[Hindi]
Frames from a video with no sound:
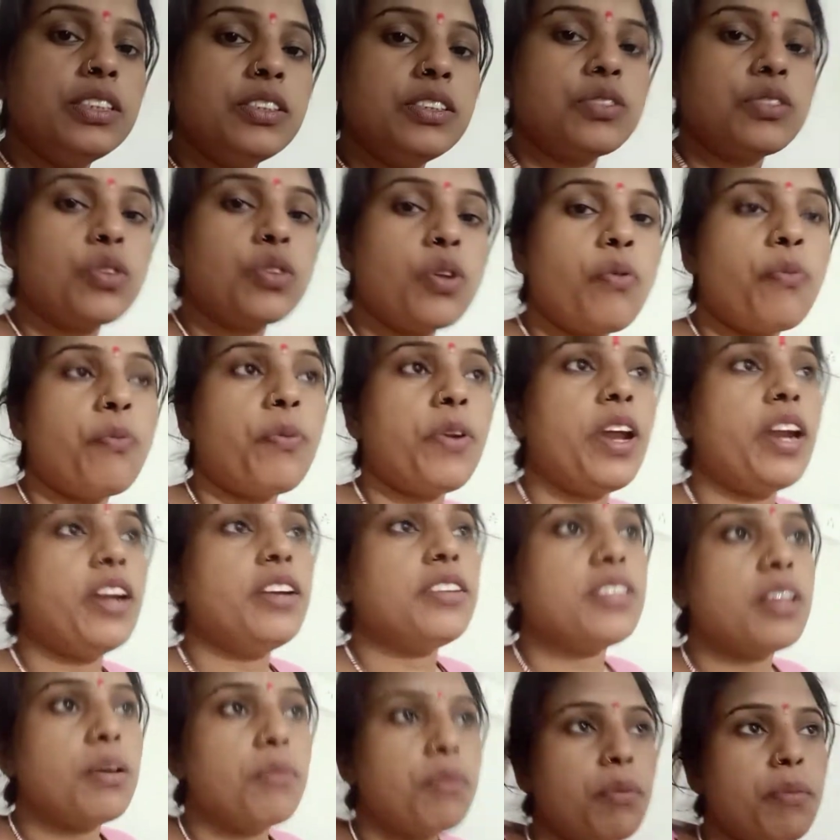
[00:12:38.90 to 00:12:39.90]
तो
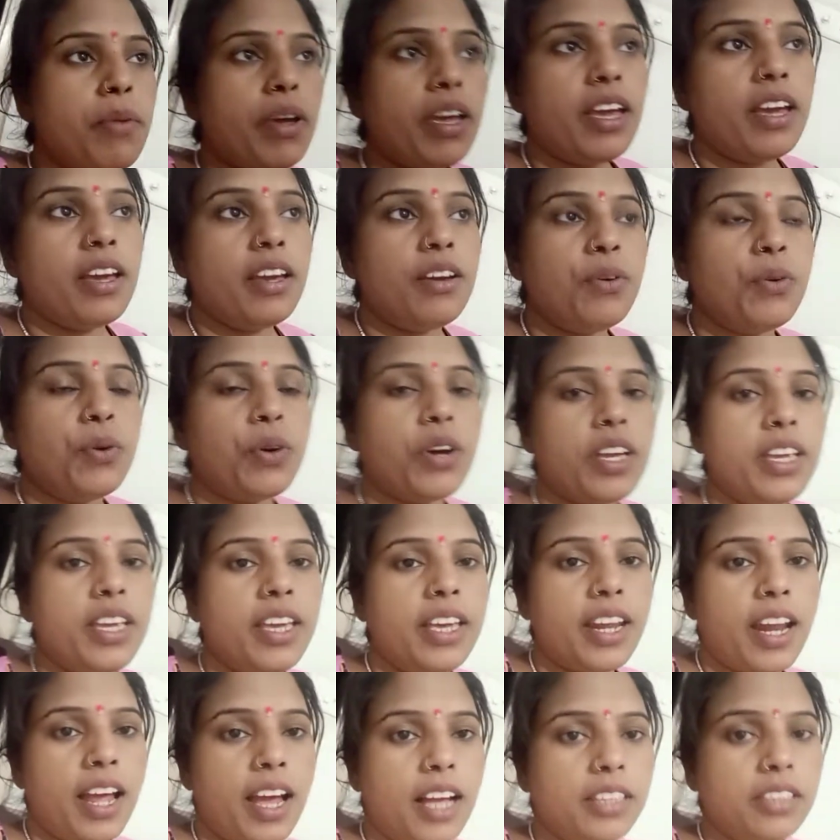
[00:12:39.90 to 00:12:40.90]
फ्रेंड्स अभी मैं हो गई
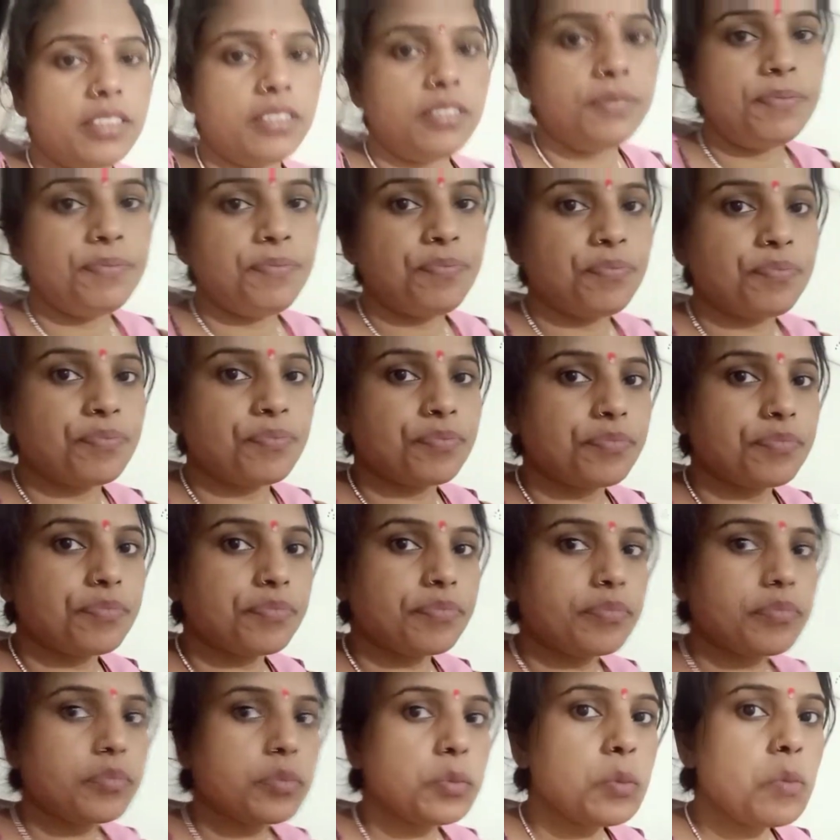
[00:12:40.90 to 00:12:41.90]
है रात
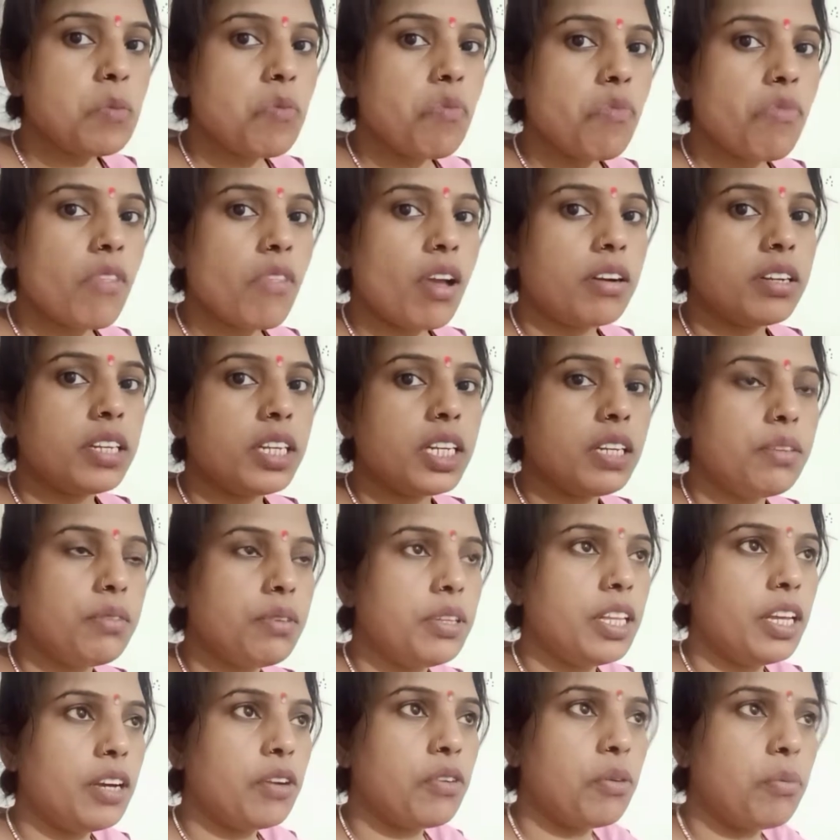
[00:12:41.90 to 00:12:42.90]

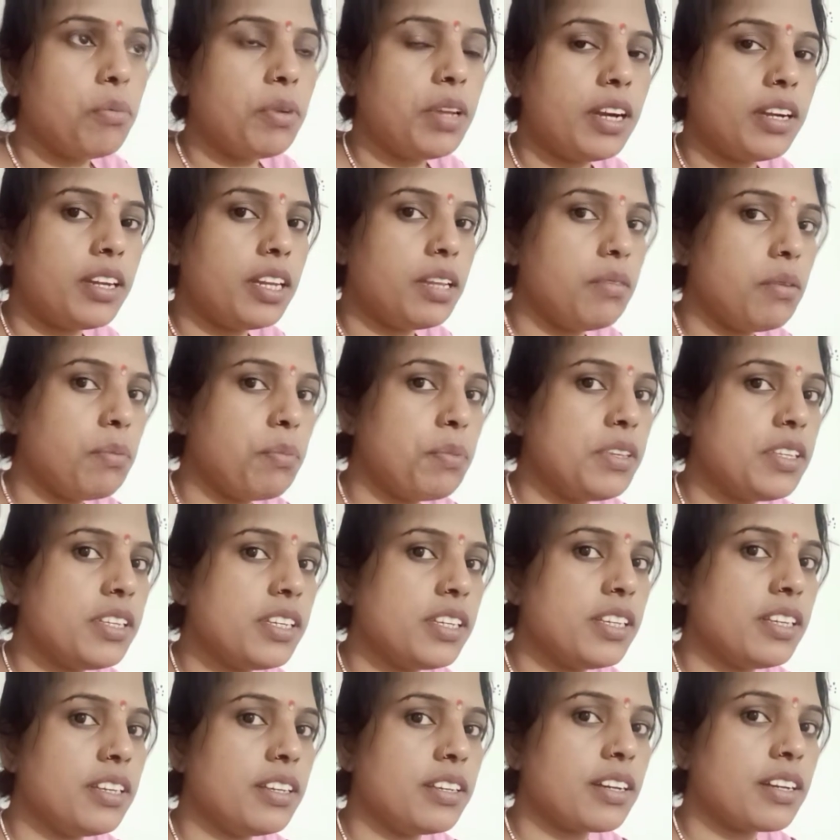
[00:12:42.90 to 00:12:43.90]
टीवी देखो मेरा टीवी
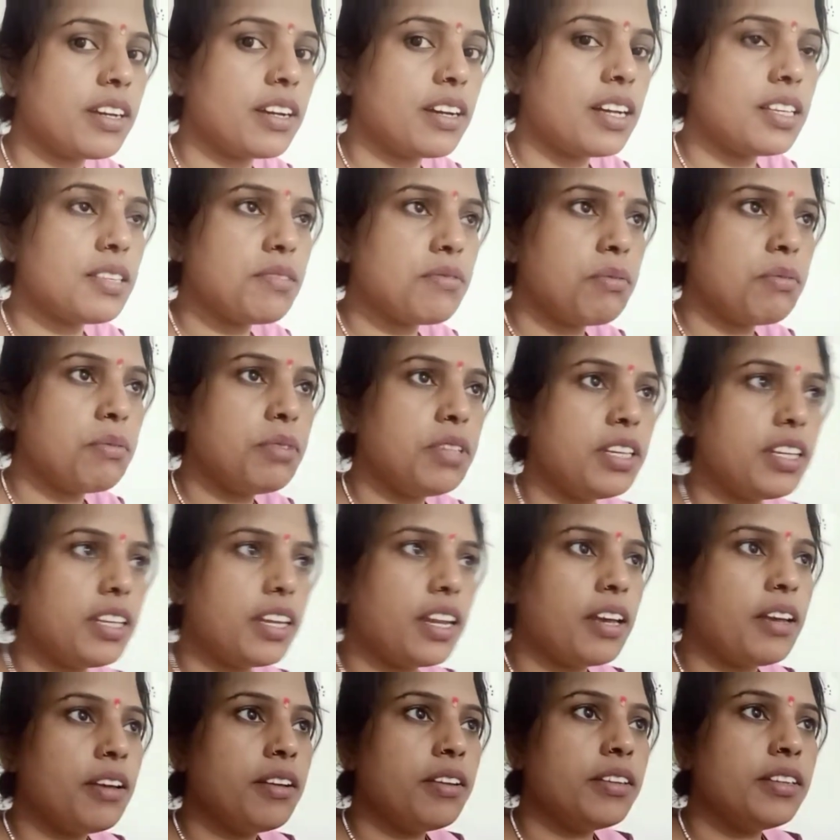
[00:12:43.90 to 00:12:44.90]
पीछे कांच में दिख
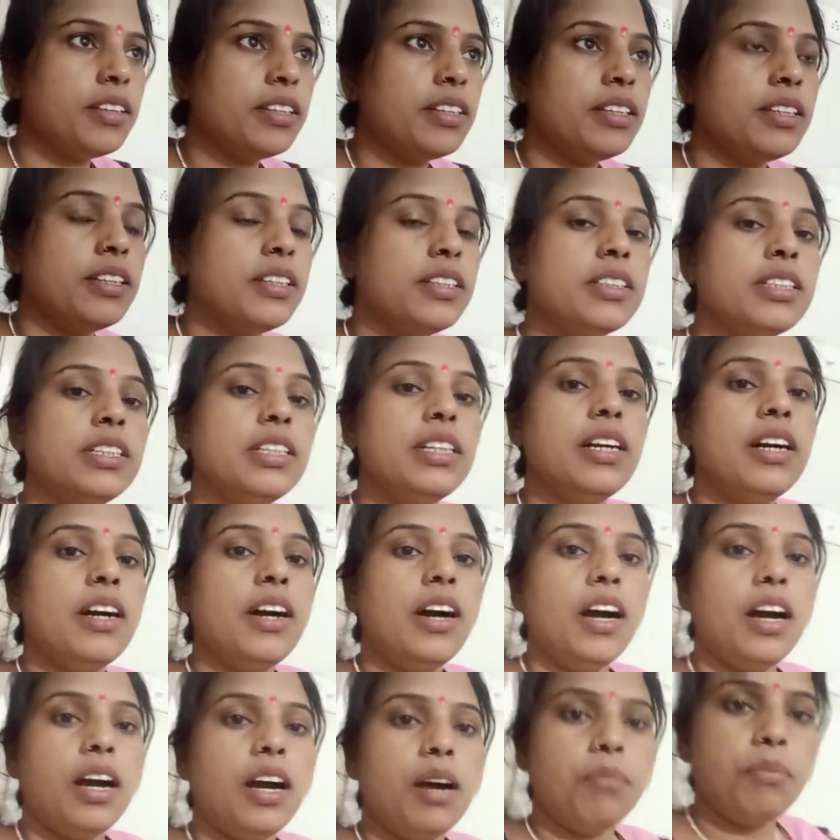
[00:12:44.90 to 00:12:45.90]
रहा
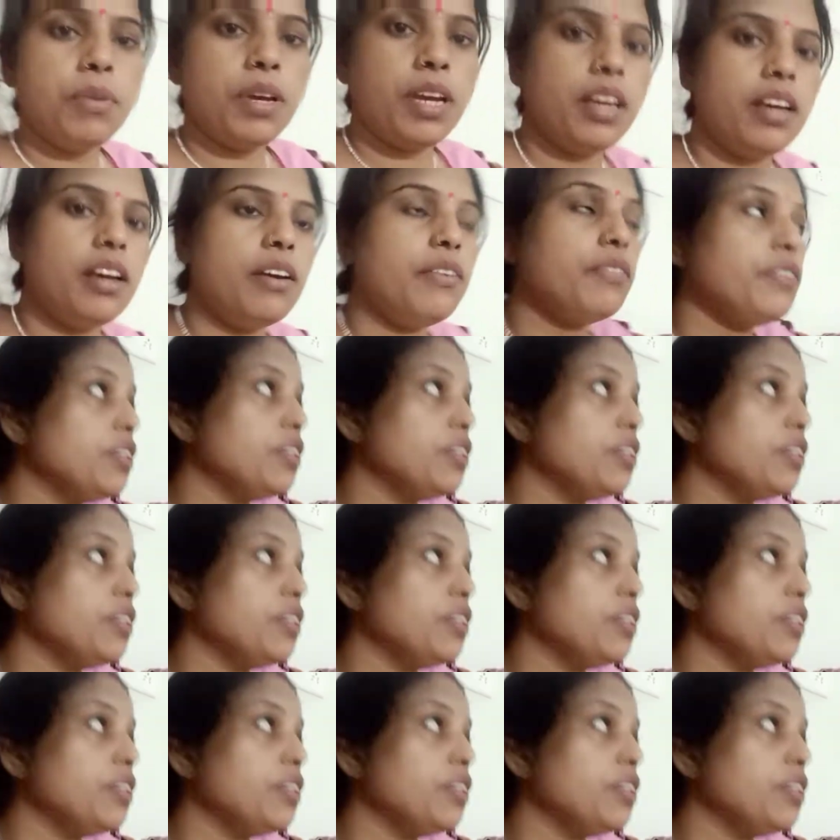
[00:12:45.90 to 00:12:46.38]
है अब मैं